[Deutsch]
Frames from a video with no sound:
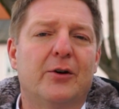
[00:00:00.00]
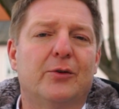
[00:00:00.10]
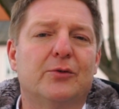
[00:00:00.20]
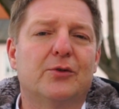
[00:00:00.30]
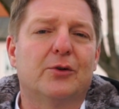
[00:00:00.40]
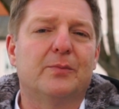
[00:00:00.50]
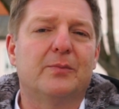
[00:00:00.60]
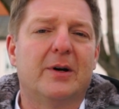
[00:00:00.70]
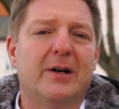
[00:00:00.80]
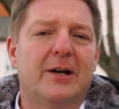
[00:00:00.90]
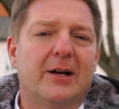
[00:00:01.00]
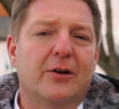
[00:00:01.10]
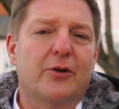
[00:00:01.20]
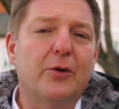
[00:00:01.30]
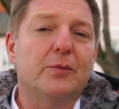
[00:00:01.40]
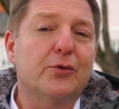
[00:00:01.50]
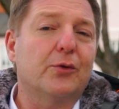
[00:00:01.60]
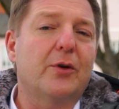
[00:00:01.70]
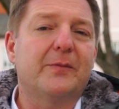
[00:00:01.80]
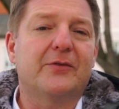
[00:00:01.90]
und um
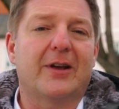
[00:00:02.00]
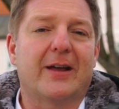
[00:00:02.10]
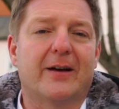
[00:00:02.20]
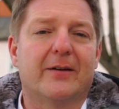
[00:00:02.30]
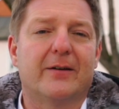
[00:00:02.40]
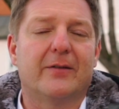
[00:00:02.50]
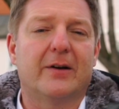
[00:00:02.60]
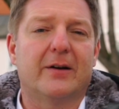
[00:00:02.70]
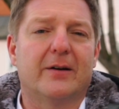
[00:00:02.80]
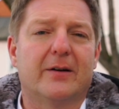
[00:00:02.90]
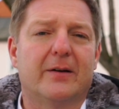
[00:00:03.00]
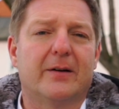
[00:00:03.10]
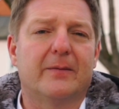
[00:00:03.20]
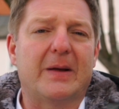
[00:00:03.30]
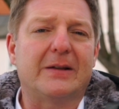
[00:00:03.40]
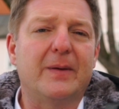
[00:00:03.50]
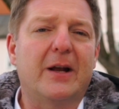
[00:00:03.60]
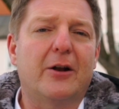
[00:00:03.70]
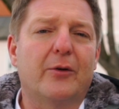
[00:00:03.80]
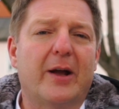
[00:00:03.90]
zukünftige äh, äh,
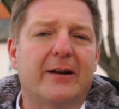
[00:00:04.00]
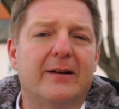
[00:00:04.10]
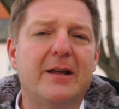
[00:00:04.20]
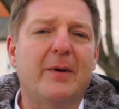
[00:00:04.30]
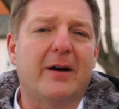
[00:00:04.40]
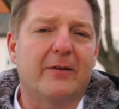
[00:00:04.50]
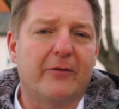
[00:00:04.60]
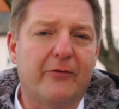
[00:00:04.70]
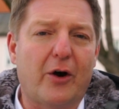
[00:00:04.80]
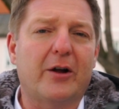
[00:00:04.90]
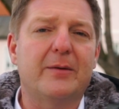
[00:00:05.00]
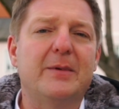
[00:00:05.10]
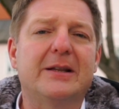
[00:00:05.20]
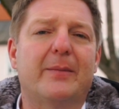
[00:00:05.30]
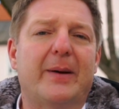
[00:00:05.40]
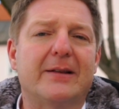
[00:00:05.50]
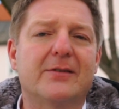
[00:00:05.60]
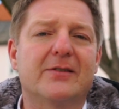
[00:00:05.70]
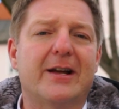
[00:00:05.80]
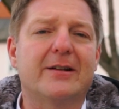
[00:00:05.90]
Entwicklungen immer vorne mit dabei
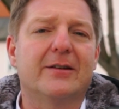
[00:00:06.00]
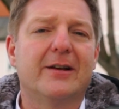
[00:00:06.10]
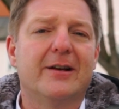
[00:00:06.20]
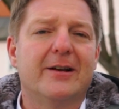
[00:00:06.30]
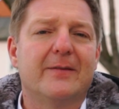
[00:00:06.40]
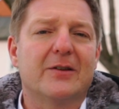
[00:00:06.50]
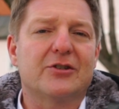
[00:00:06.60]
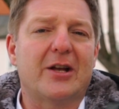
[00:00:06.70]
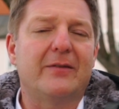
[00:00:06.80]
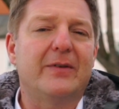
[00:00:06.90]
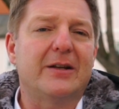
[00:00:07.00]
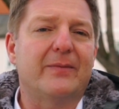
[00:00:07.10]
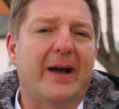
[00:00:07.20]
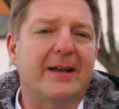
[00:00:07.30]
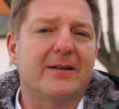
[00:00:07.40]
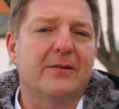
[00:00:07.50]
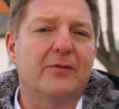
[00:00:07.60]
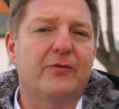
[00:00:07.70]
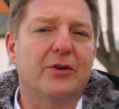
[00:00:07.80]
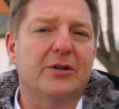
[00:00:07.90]
zu sein, stellen wir die
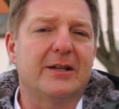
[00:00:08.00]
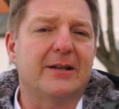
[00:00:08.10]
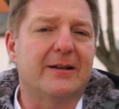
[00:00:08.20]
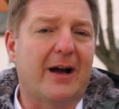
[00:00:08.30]
Weichen für die